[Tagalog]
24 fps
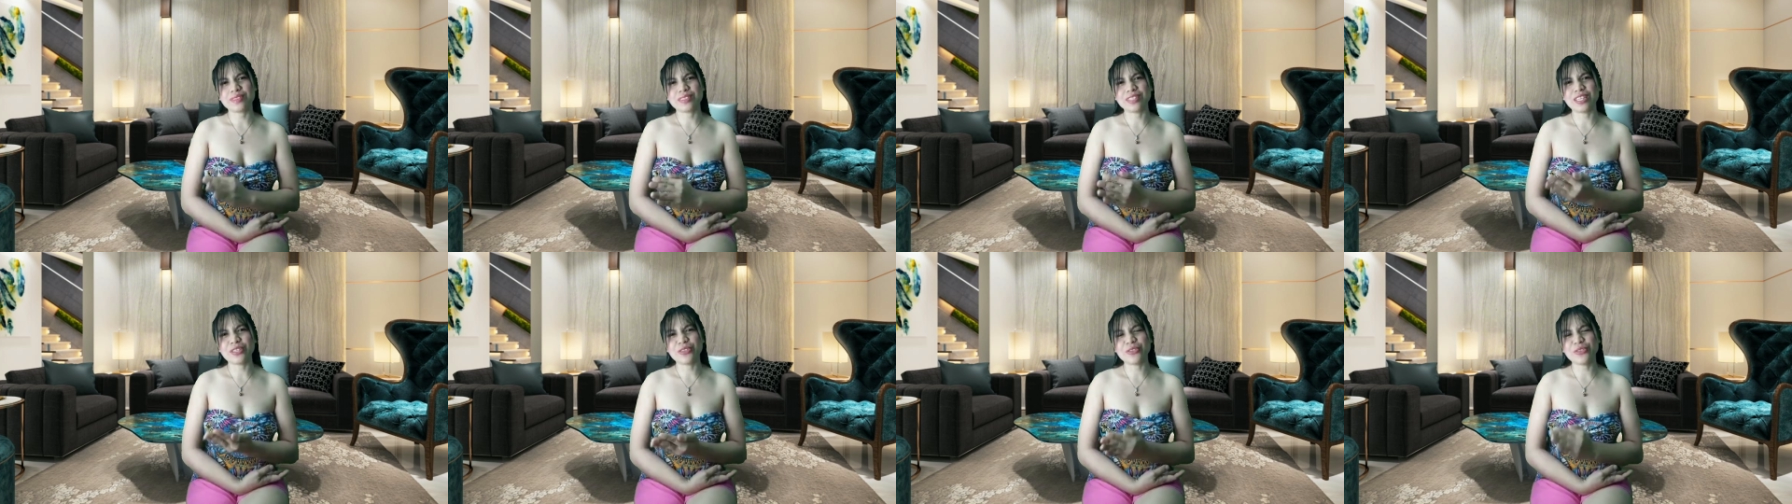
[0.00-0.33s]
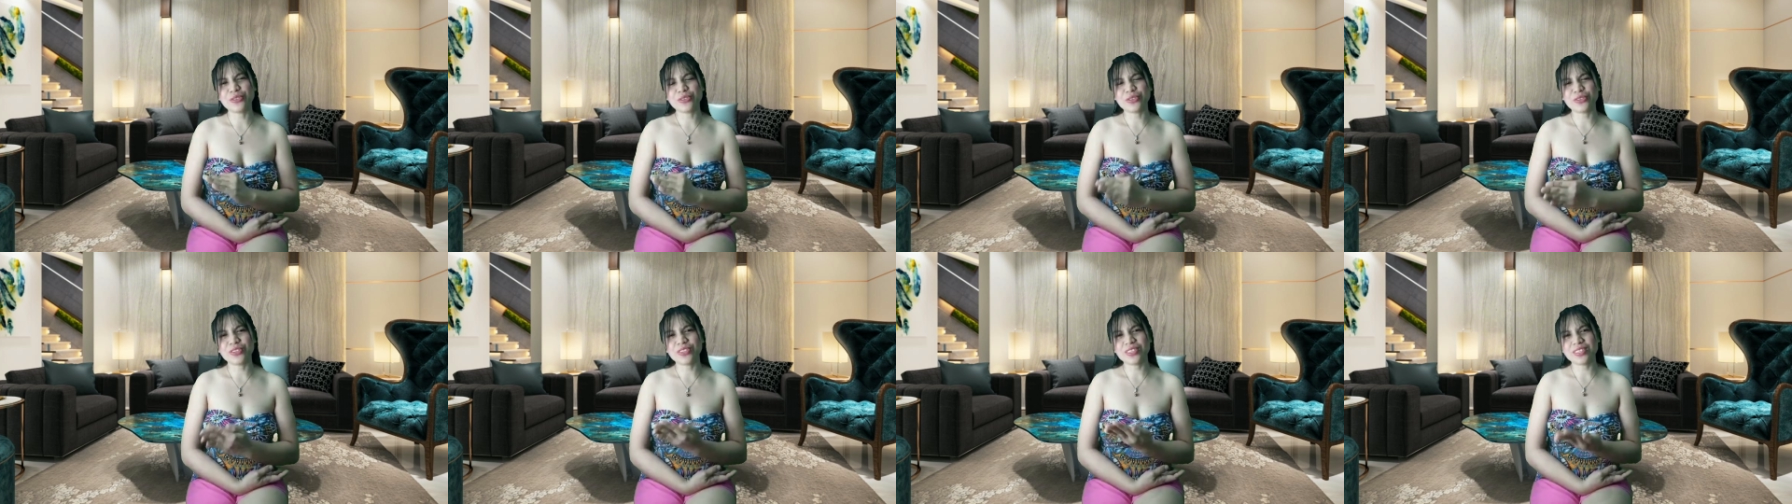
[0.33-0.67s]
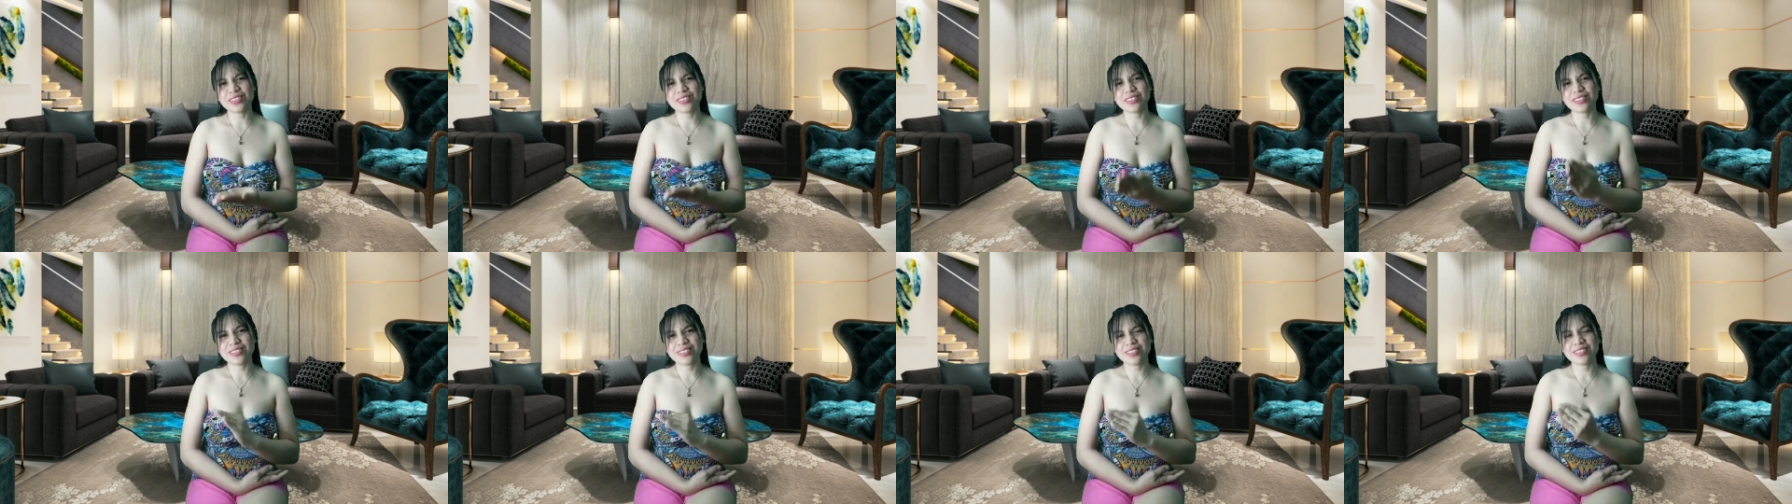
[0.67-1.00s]
Ganun no?
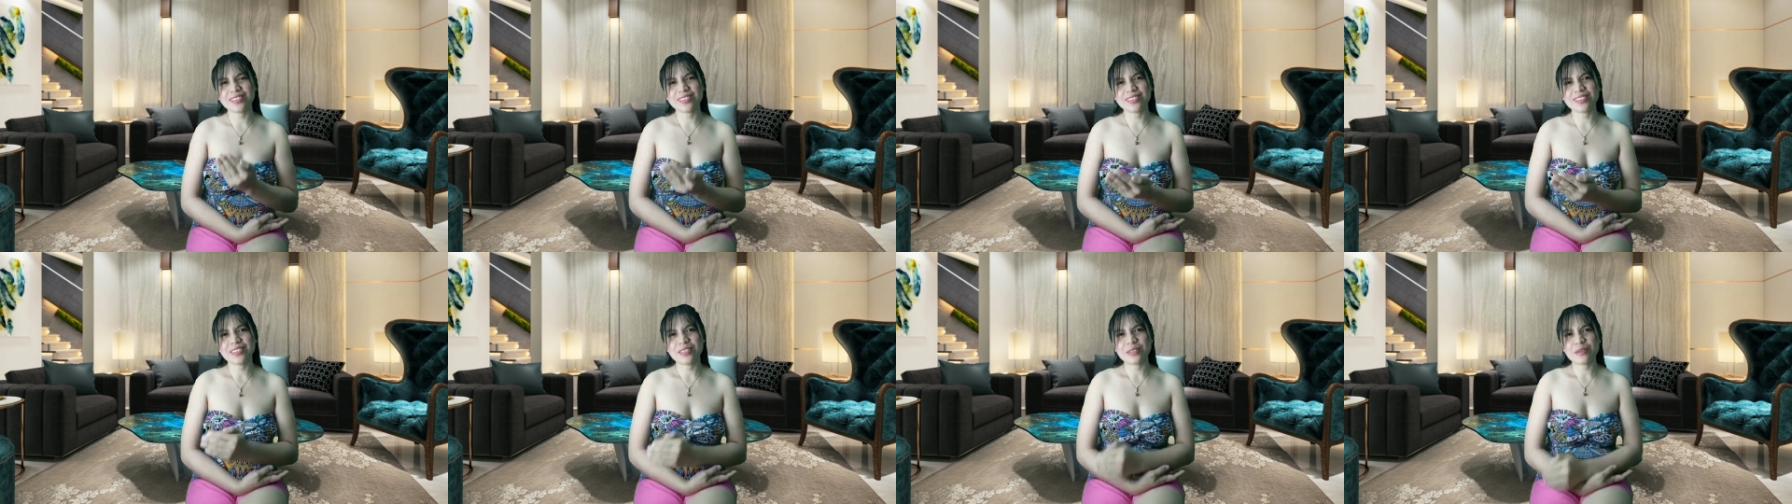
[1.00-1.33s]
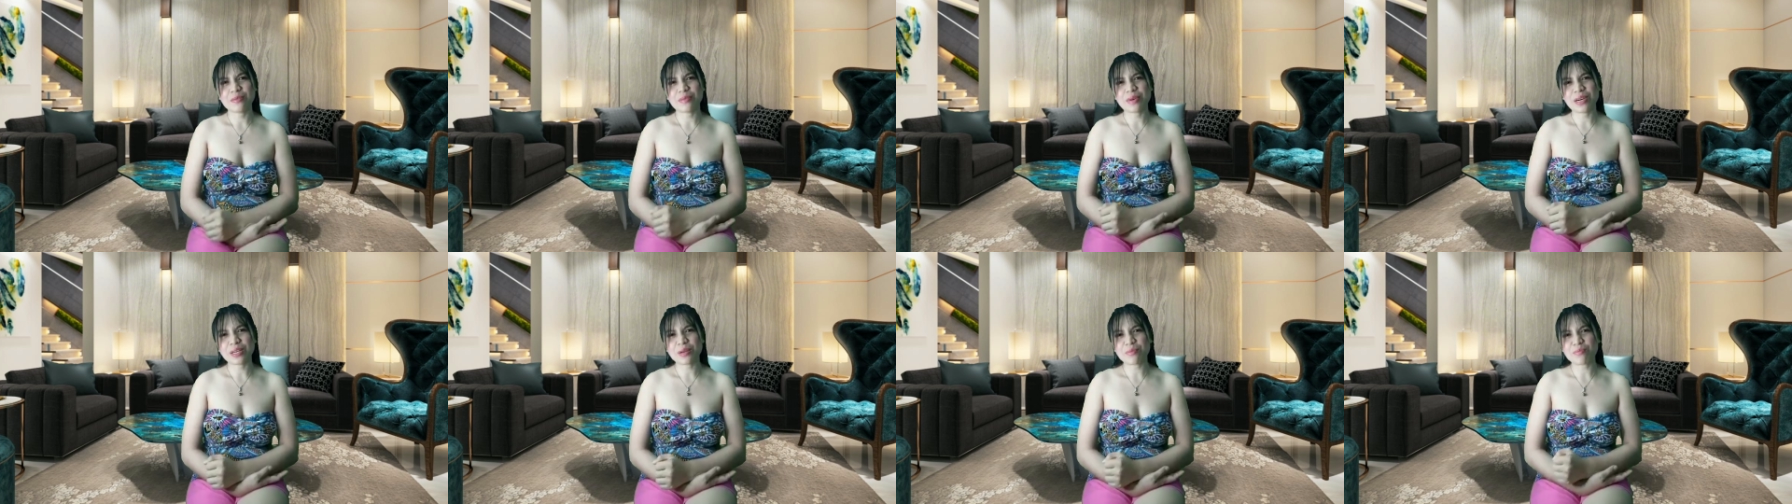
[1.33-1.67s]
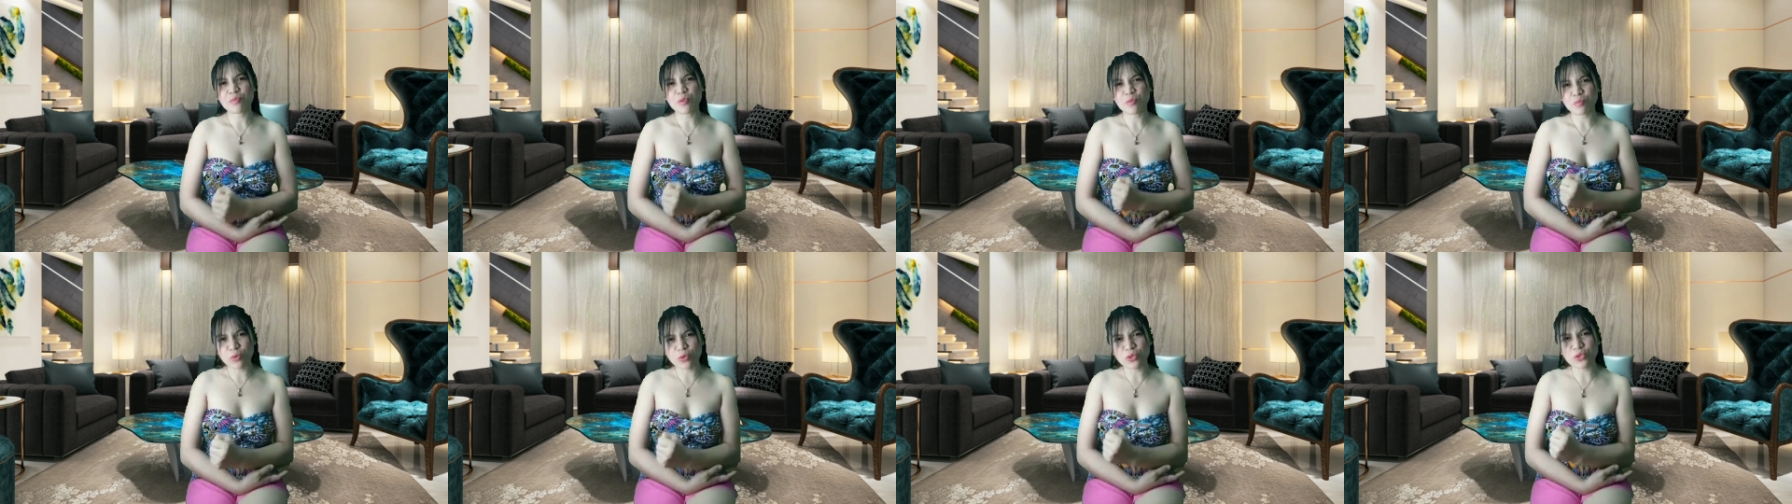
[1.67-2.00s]
Parang
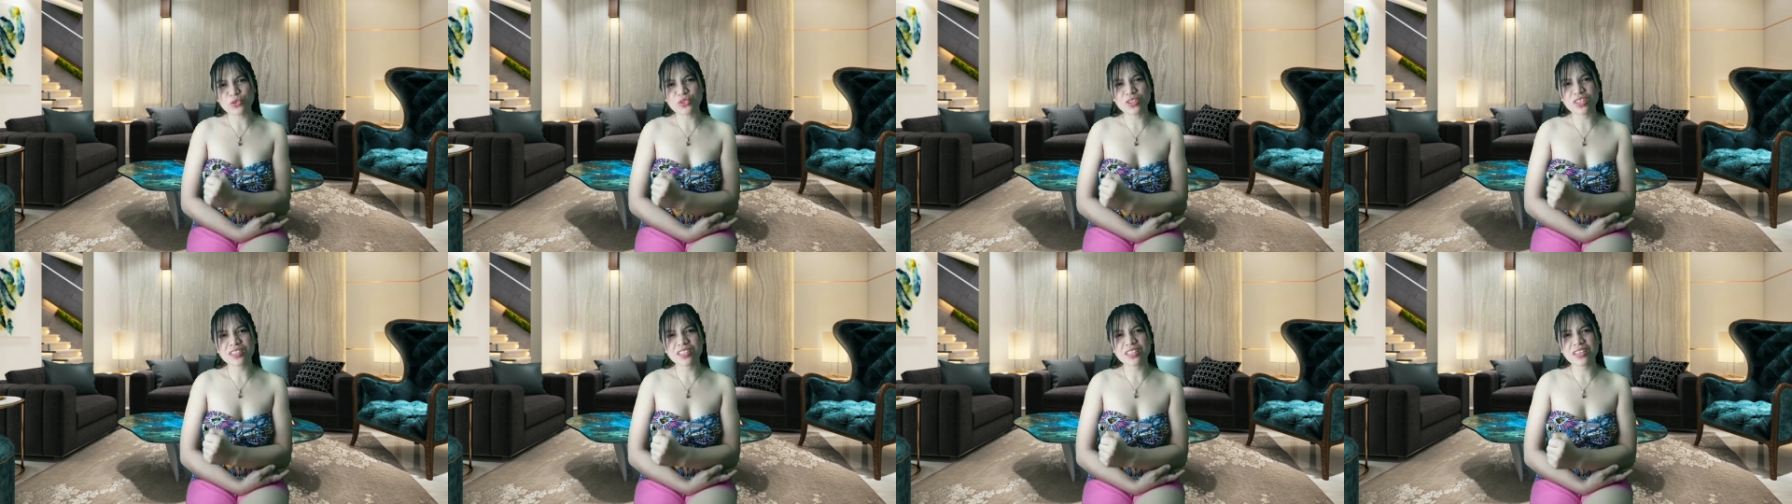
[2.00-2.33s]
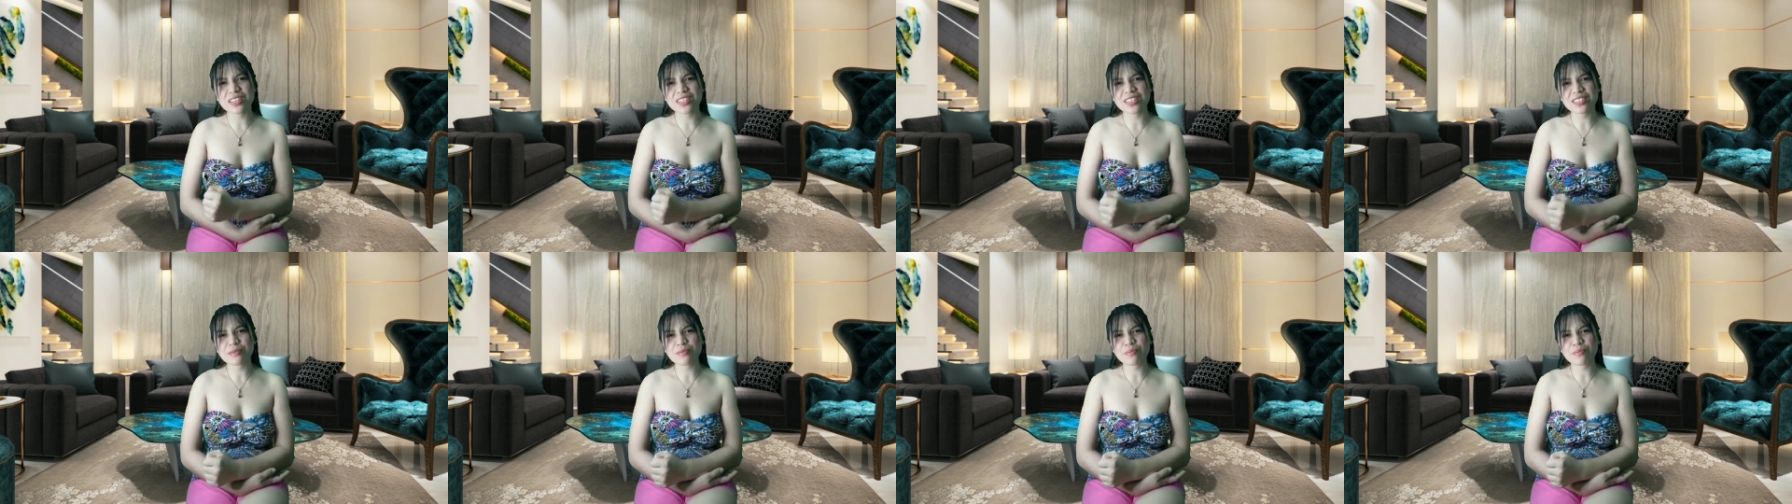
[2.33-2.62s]
pupuso na na